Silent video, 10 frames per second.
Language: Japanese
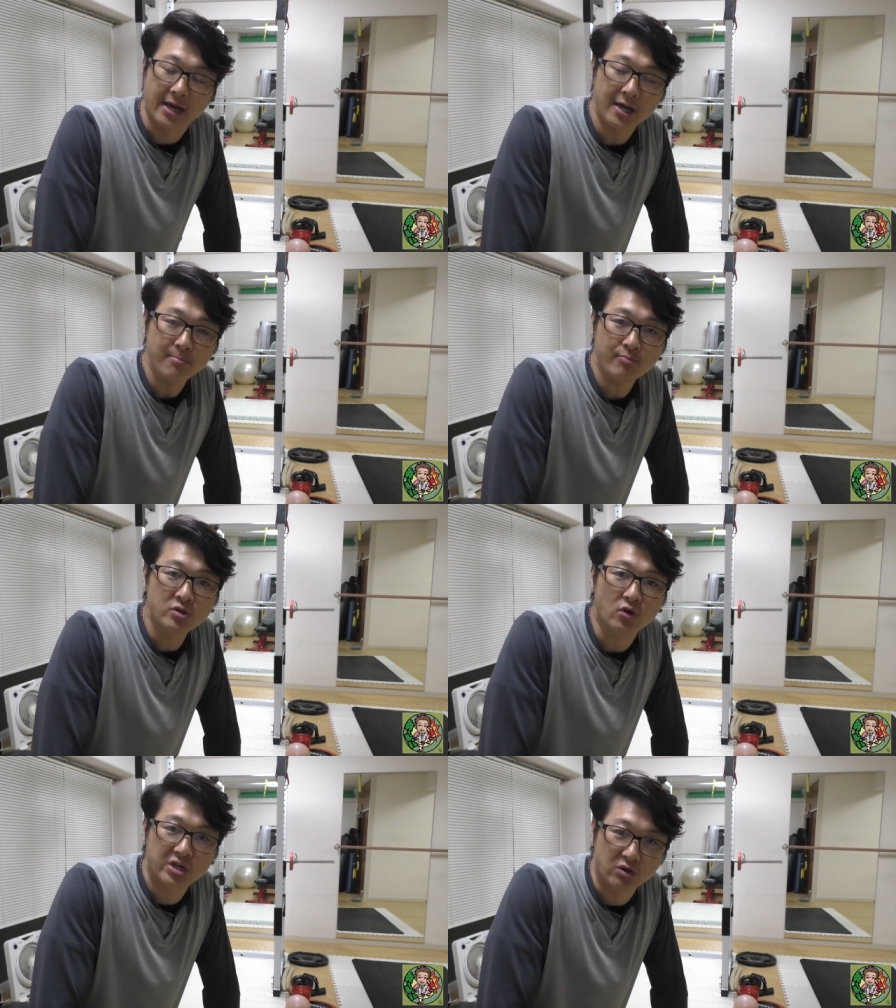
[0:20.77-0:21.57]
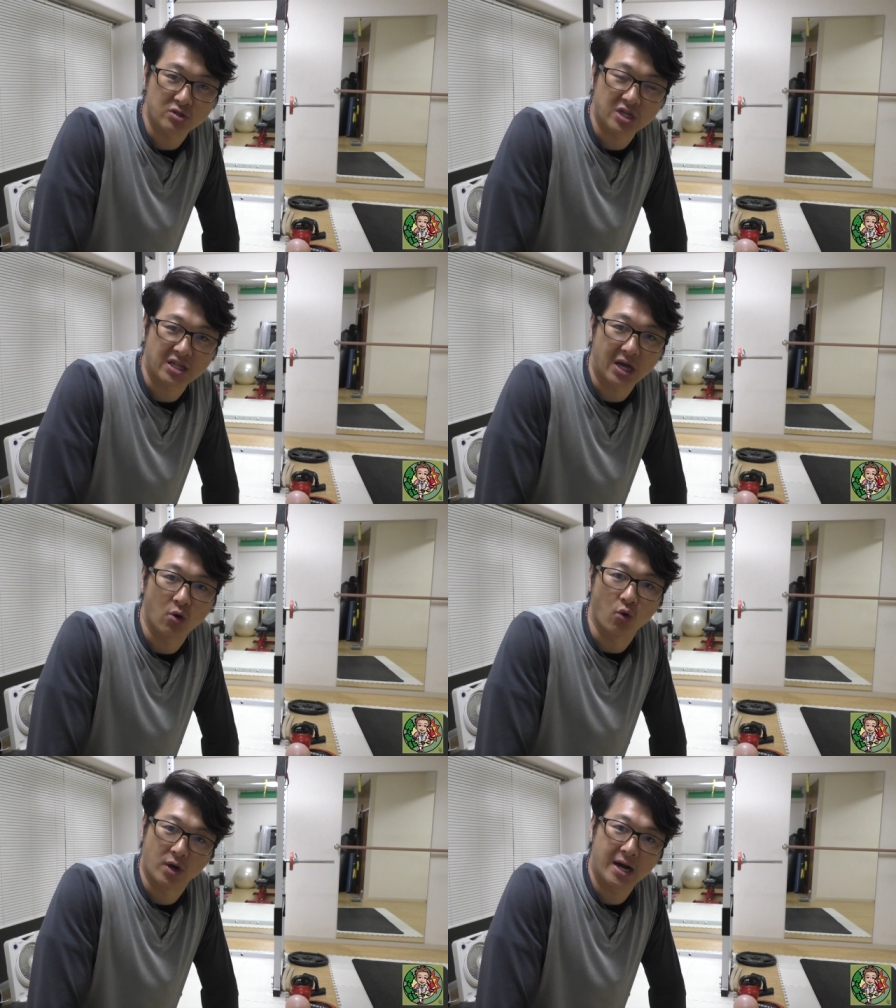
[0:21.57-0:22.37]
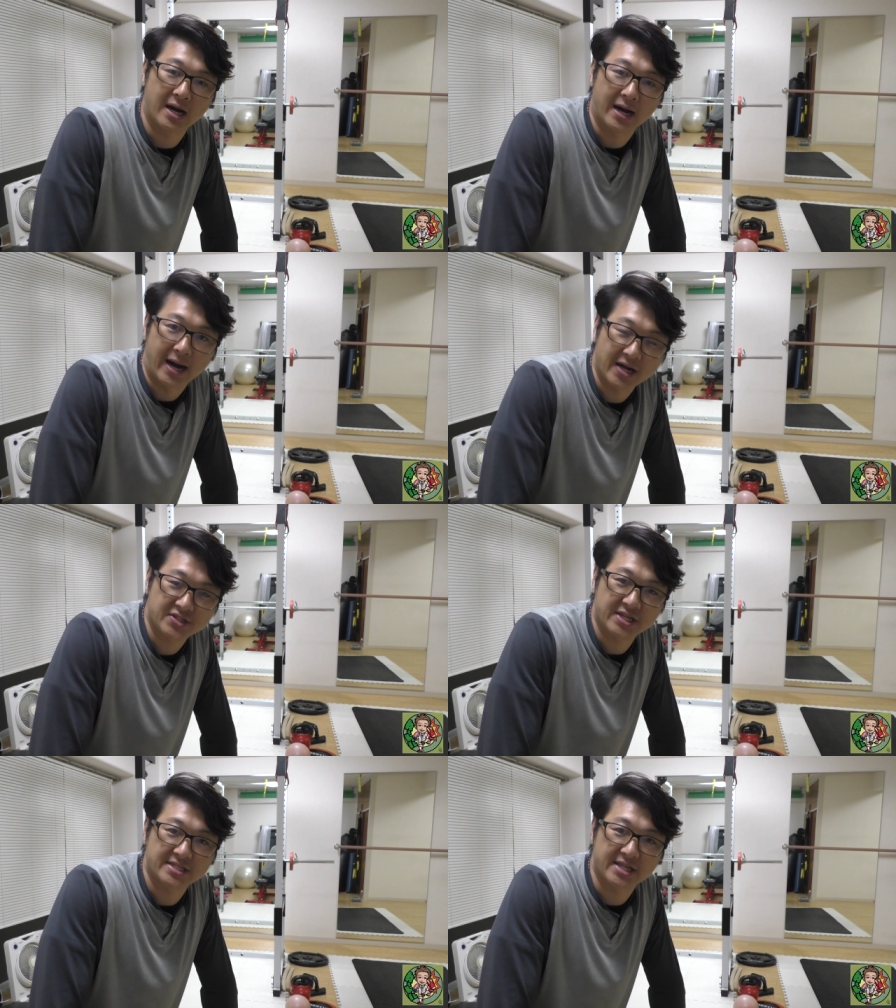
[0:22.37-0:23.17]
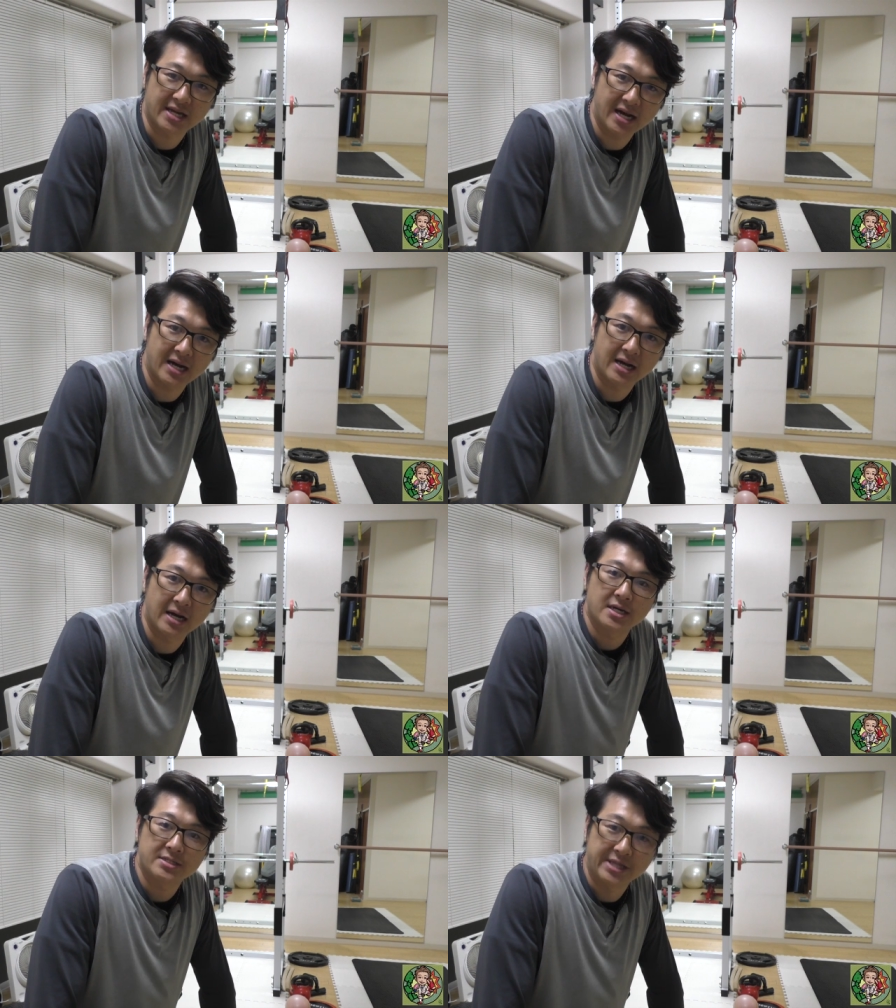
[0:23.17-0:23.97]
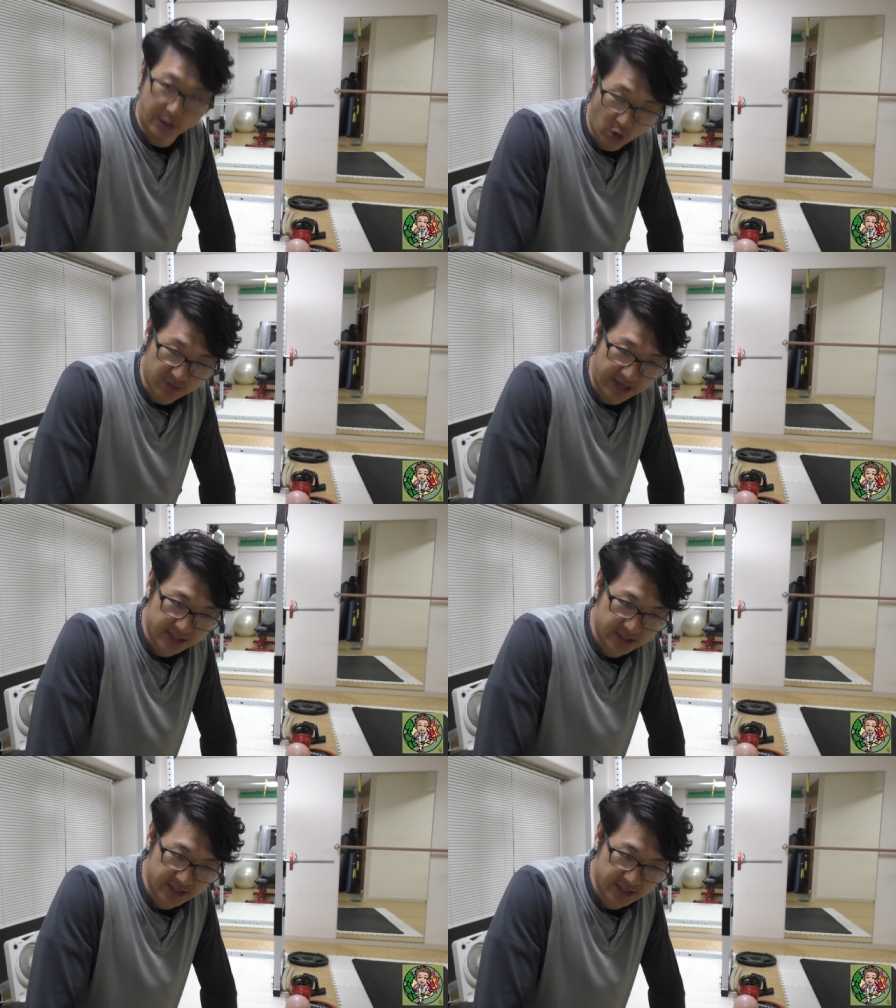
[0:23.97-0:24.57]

塩分を気をつけた方が足痩せが成功しま